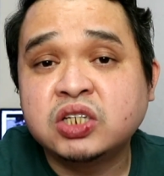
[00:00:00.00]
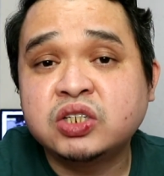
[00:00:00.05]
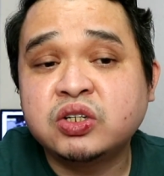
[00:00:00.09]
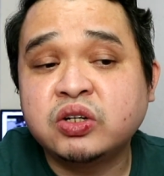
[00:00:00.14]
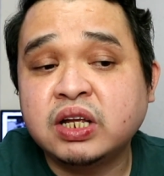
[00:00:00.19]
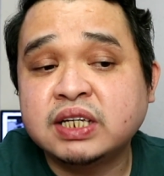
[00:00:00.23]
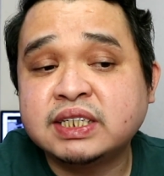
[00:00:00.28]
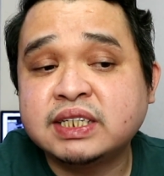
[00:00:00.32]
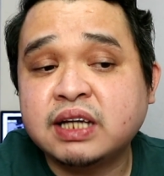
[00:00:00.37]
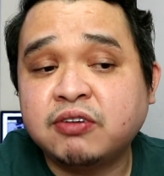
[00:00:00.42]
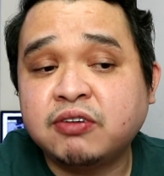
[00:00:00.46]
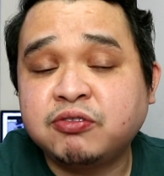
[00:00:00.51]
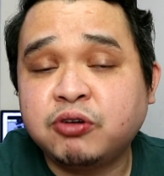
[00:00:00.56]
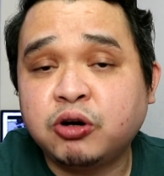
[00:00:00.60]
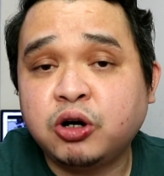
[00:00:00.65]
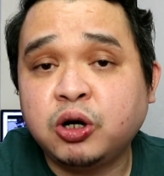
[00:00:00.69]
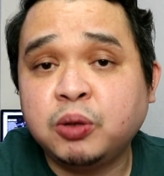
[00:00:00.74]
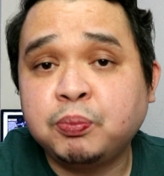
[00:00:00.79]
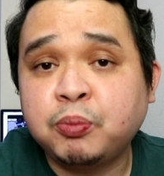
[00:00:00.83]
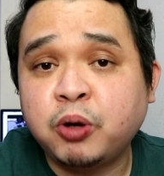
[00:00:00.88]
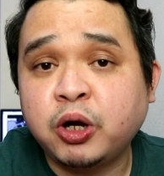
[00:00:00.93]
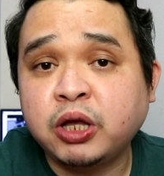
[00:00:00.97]
So nasa
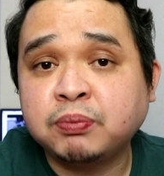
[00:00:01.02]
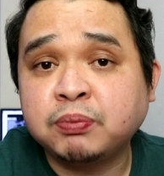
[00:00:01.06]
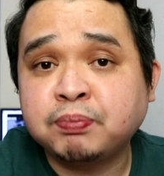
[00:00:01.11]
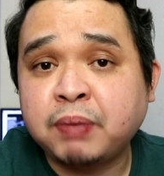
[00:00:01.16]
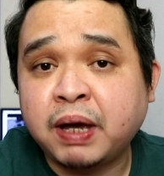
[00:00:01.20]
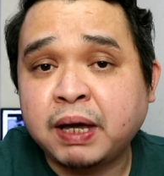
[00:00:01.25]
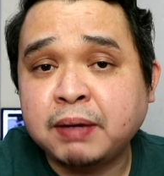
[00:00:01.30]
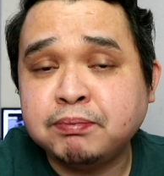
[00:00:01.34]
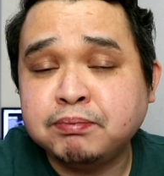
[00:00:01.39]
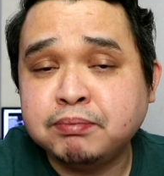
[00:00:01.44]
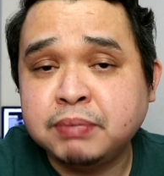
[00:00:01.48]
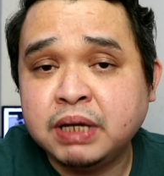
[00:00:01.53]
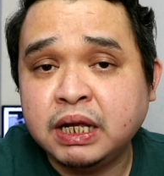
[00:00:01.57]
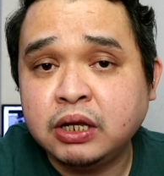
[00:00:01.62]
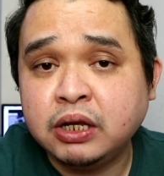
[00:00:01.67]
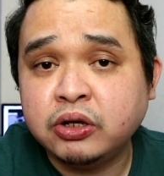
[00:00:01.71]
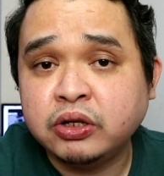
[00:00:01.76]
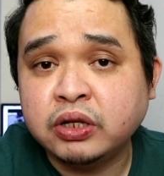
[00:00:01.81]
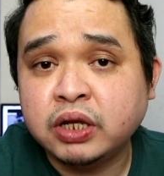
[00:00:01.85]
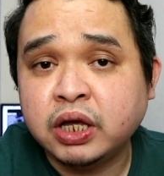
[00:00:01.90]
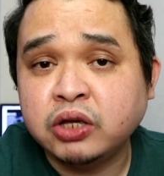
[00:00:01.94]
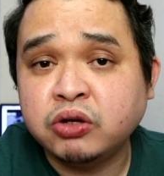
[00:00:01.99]
4.5
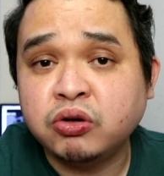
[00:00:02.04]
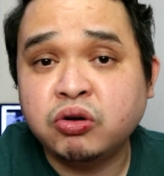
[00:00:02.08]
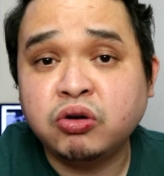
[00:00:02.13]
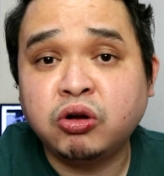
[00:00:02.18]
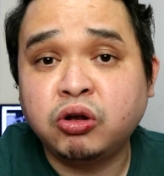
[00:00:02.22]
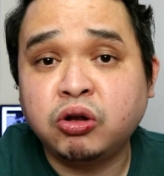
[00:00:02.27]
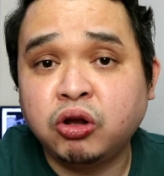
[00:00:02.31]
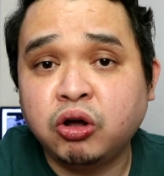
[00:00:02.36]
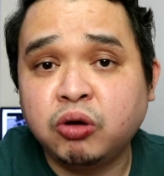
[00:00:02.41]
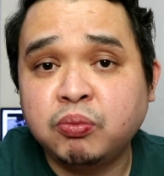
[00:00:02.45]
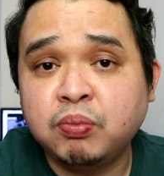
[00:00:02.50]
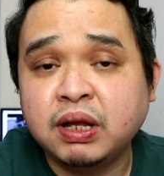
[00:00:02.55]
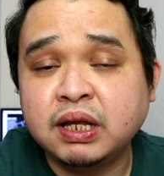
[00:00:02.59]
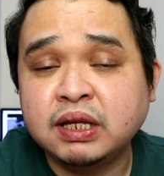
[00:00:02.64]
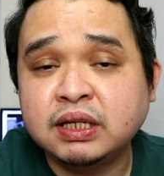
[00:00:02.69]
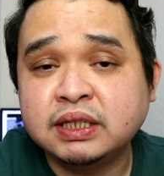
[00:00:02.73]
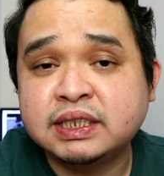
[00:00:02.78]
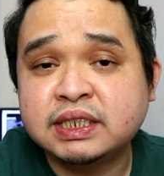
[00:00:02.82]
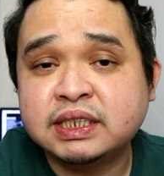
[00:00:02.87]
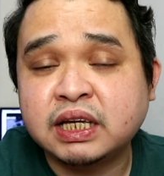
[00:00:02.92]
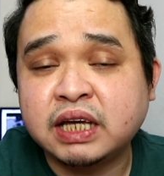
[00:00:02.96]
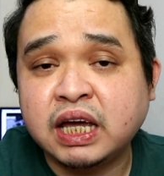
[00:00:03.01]
million na yung
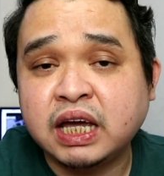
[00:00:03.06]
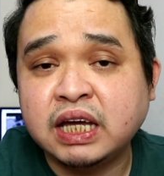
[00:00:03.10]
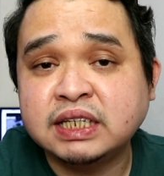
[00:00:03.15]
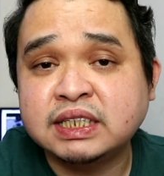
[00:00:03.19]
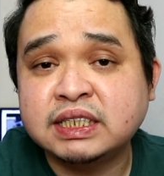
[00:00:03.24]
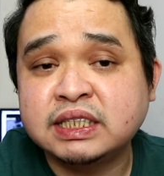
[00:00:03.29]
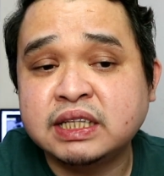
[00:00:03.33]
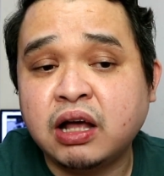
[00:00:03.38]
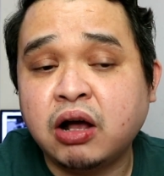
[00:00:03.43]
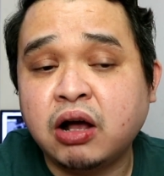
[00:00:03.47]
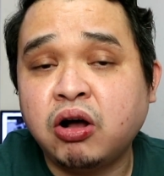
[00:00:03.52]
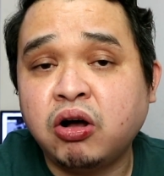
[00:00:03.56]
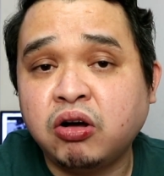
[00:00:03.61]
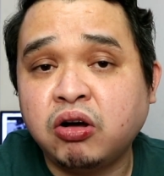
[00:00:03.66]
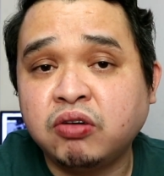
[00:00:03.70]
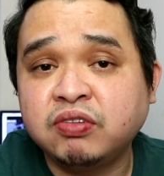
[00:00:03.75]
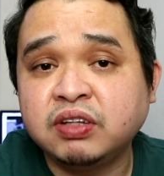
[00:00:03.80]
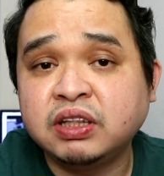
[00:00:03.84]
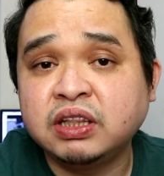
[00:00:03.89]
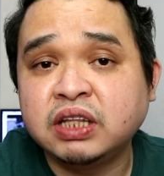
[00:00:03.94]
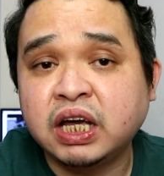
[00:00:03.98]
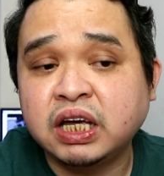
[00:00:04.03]
global case ng
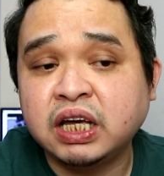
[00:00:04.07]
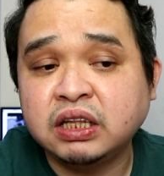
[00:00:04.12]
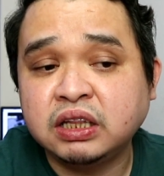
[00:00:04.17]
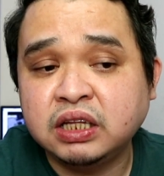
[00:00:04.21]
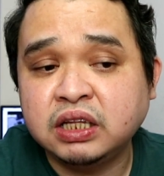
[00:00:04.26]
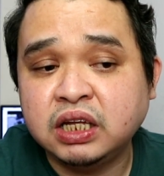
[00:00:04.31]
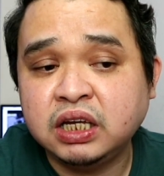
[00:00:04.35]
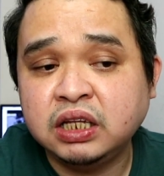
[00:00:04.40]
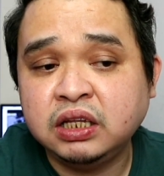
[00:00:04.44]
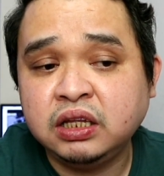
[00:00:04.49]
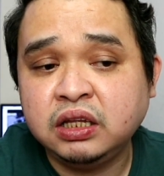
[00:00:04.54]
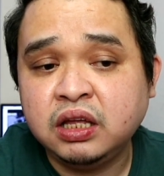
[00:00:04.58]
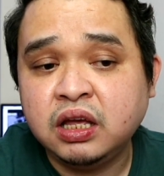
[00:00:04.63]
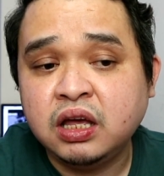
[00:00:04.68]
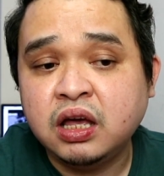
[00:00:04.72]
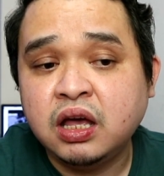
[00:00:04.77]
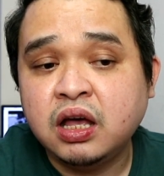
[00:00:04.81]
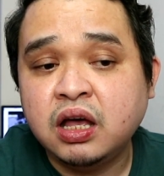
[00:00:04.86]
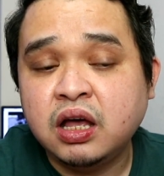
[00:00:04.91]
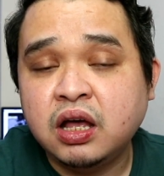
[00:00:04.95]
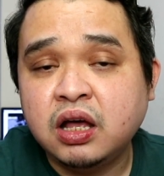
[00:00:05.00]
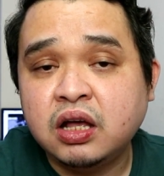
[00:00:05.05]
COVID-19.
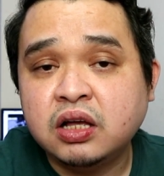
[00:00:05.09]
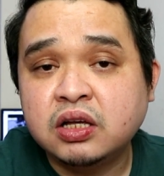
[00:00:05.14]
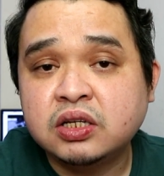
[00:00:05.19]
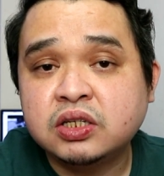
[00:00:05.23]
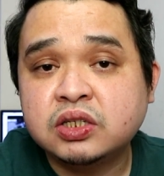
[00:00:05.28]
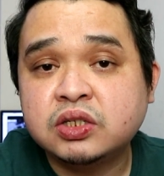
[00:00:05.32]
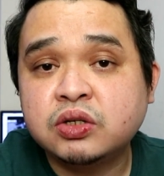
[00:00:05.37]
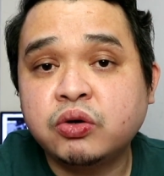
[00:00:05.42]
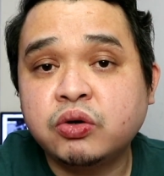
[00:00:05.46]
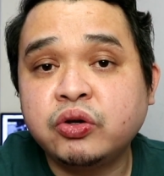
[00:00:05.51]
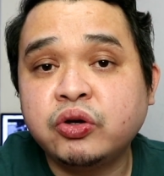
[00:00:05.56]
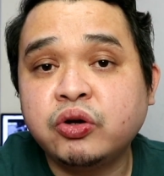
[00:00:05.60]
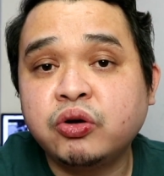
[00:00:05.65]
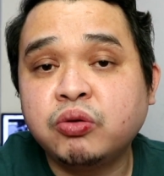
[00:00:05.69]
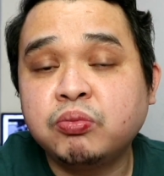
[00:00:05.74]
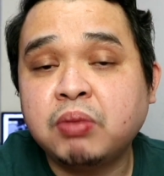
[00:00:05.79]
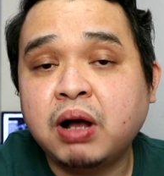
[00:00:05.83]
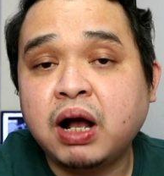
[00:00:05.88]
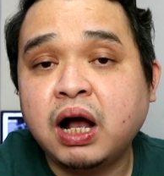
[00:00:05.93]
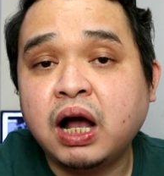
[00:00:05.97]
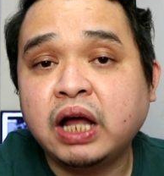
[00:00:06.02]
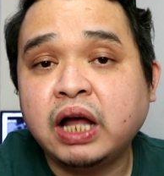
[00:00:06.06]
So
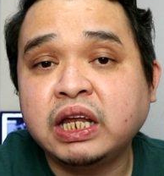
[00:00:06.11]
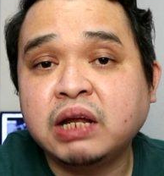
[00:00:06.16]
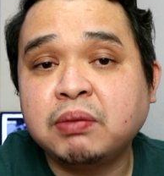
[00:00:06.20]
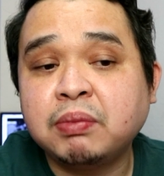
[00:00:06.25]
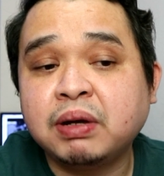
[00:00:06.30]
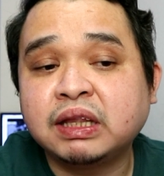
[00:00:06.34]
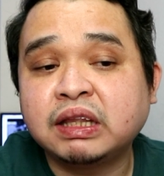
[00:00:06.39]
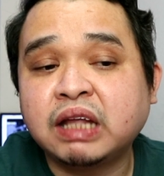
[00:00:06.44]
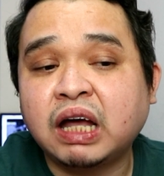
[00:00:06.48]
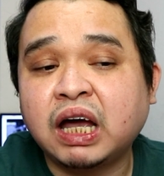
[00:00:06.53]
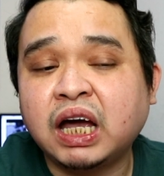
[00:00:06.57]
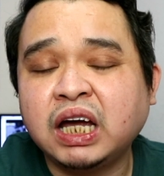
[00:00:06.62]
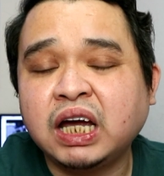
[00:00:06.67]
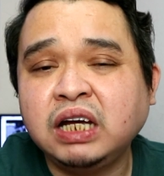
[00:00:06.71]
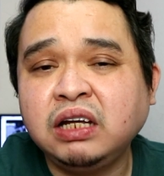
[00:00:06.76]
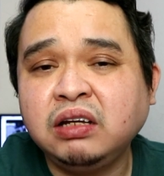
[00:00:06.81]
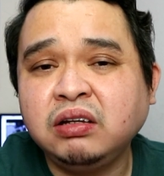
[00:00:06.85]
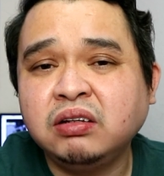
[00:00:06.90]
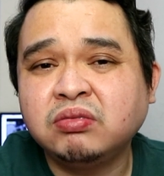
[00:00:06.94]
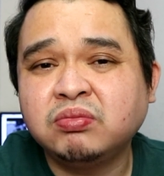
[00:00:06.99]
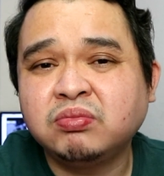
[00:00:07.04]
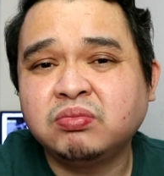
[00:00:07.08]
yung mga
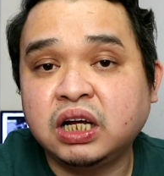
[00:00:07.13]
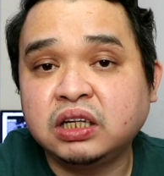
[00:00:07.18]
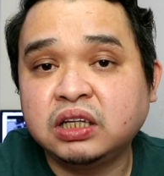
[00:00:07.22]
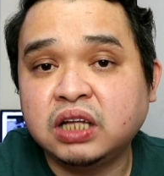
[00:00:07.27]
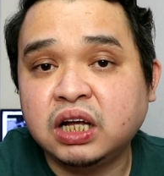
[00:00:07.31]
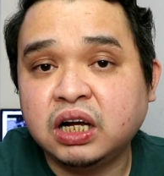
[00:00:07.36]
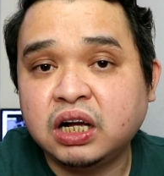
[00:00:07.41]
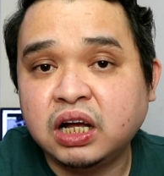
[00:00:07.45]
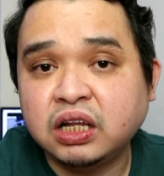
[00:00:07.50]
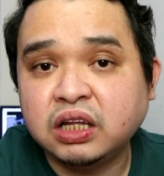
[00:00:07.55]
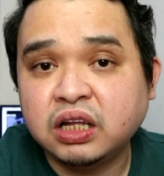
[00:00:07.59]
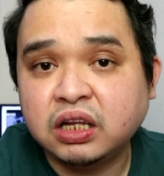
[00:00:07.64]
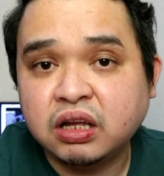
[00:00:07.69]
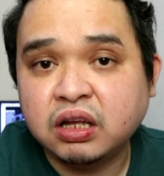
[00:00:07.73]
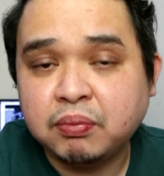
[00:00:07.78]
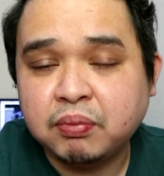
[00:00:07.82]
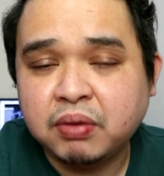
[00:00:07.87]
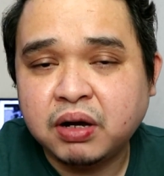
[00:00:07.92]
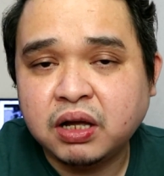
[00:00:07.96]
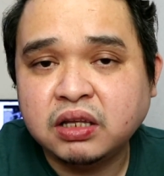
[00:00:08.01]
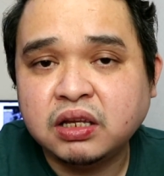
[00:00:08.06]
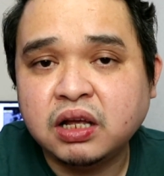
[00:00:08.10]
namatay, nadagdagan
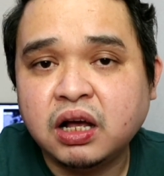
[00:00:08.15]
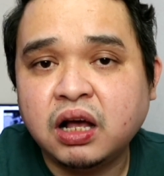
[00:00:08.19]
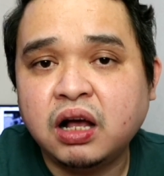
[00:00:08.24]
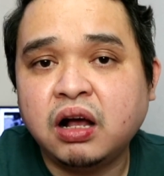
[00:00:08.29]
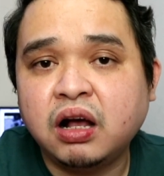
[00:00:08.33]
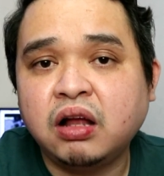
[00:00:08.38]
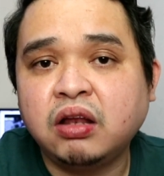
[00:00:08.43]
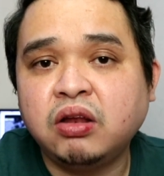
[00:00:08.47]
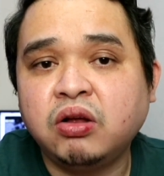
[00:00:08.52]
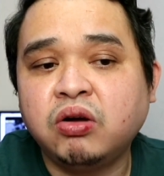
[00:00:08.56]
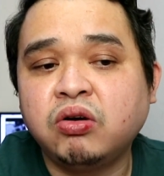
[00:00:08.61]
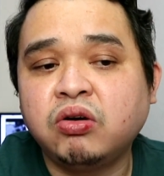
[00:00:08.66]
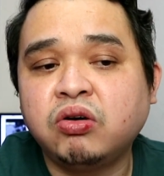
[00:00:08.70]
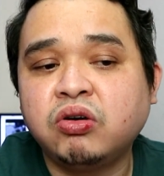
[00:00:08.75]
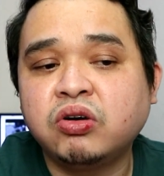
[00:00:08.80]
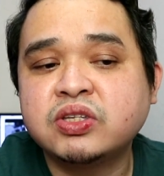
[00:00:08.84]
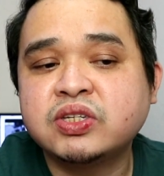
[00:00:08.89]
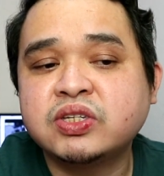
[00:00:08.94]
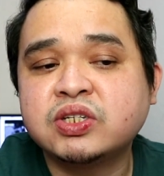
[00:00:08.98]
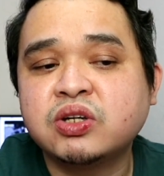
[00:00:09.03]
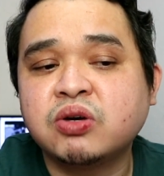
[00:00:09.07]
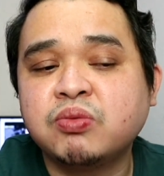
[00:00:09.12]
na naman, nakakalungkot.